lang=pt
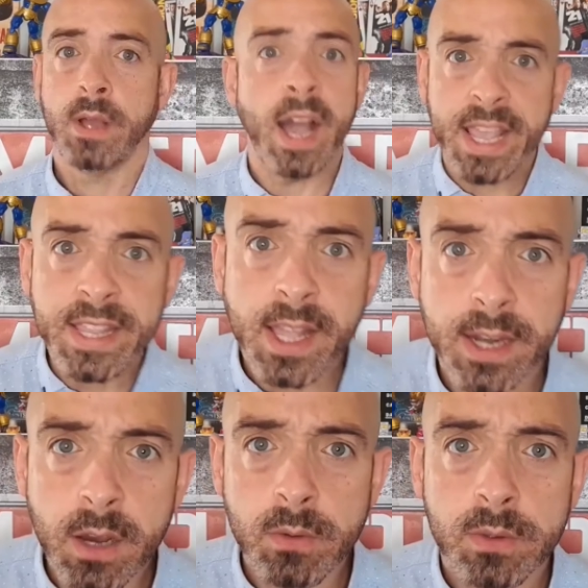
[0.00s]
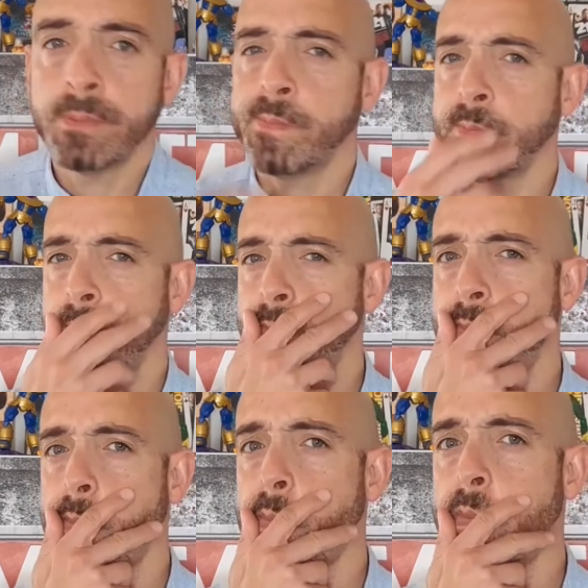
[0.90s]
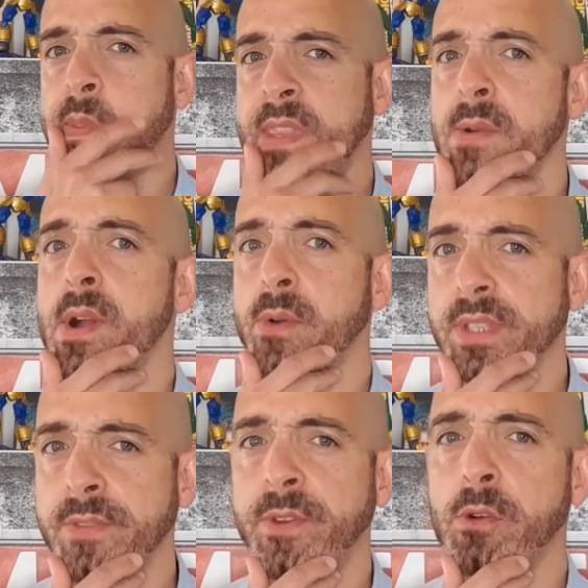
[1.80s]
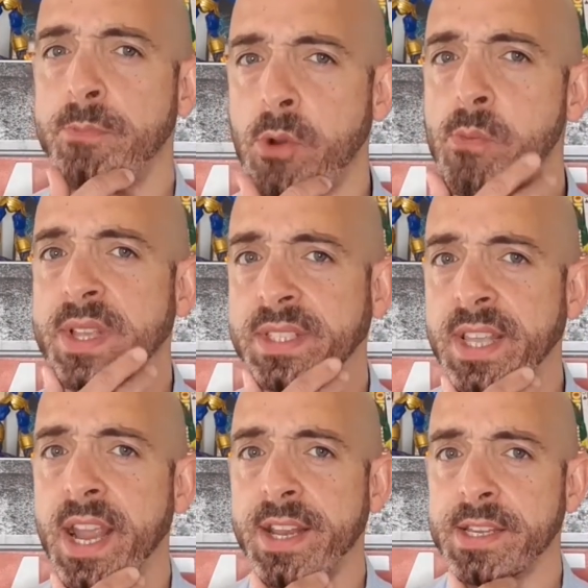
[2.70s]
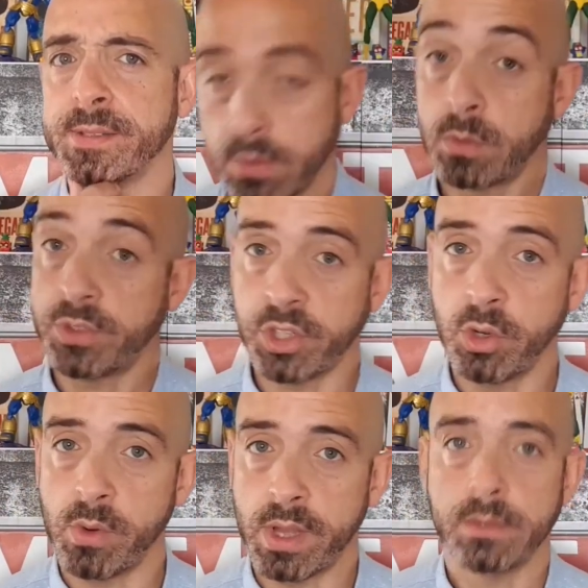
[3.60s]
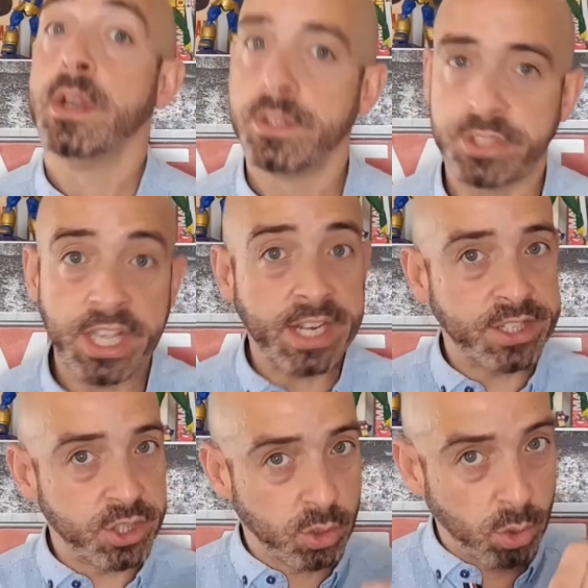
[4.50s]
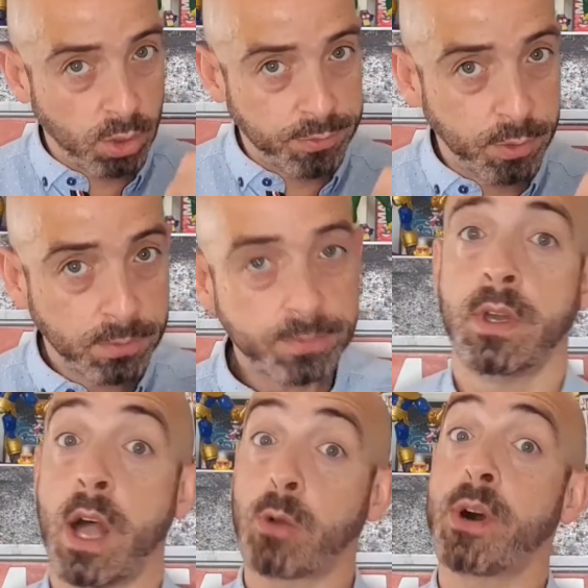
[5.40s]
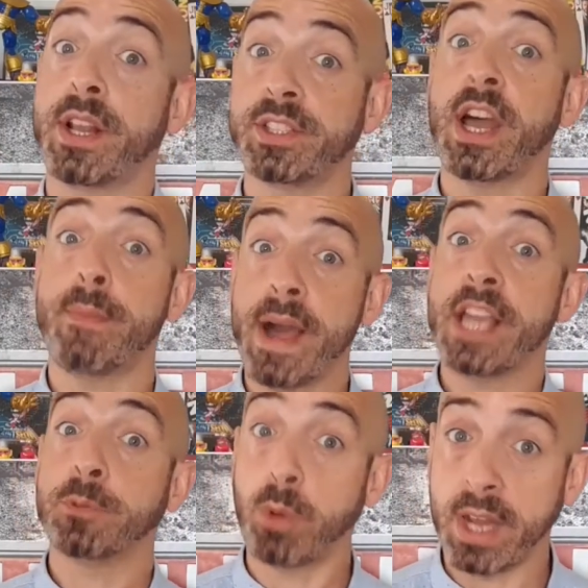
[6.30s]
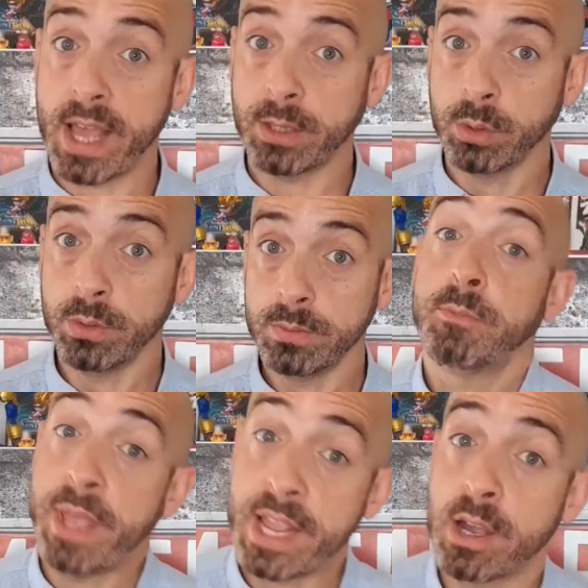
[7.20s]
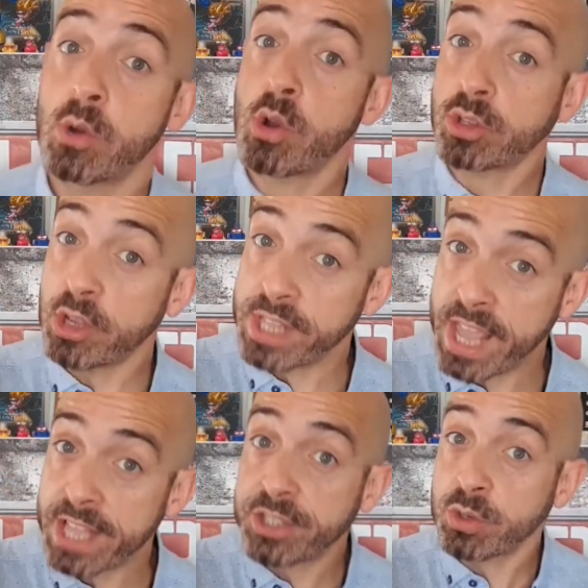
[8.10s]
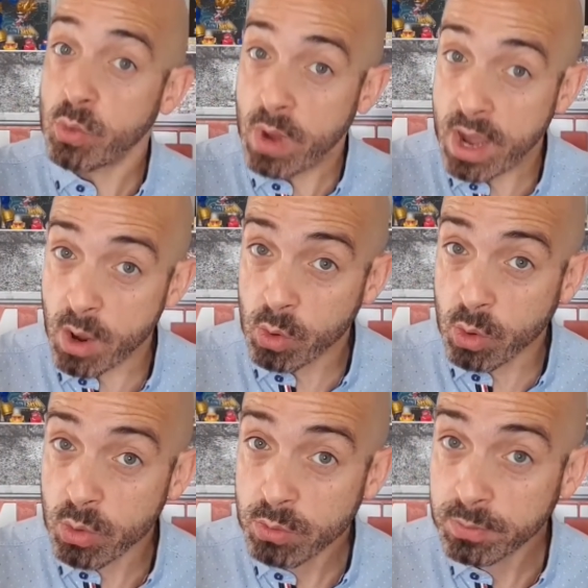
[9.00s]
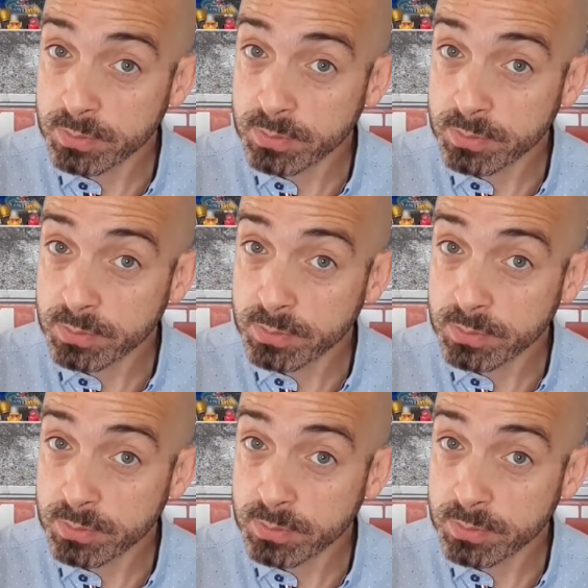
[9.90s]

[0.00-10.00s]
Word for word: Ainda não? Hum, então a coisa fica um pouco mais séria. Continua. Tira de novo, agora já mais bolado. Pega o cotonete com álcool.